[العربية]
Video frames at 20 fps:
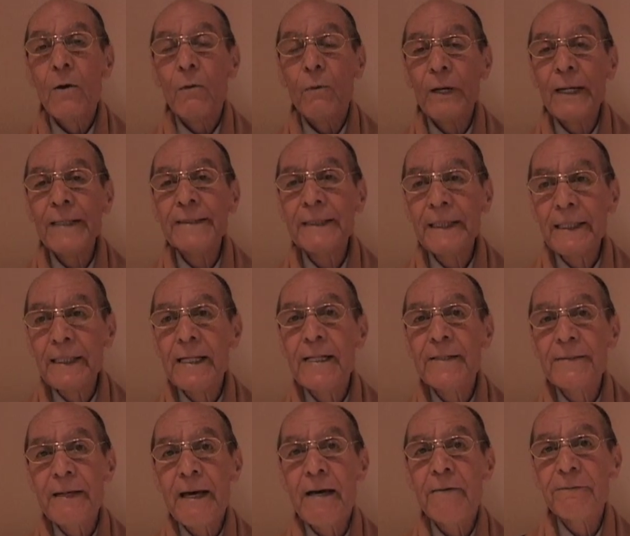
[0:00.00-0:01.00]
ولكن
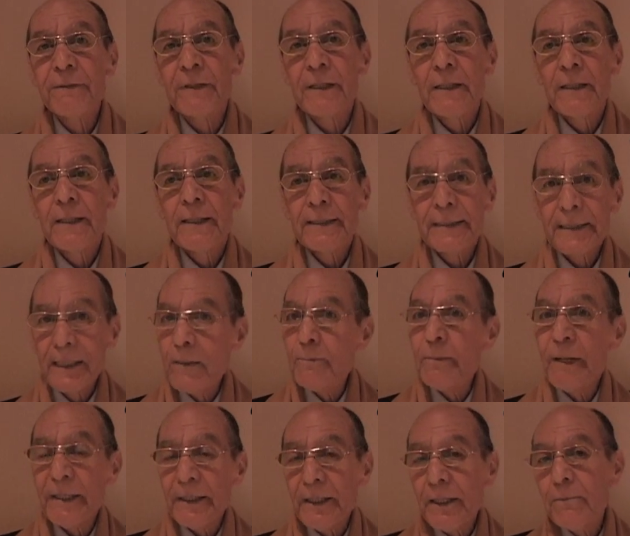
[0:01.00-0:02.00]
للاسف
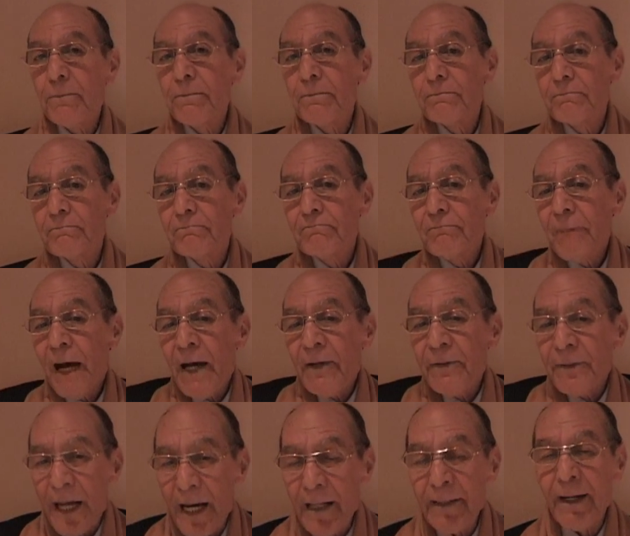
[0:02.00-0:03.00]
المغرب
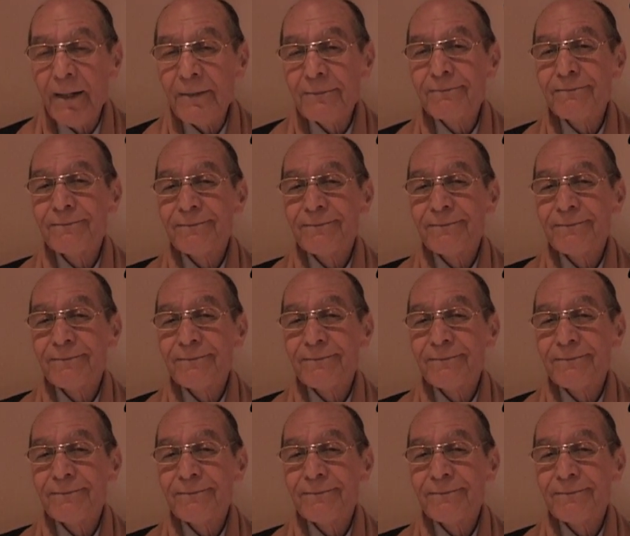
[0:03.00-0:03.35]
عاد نهارها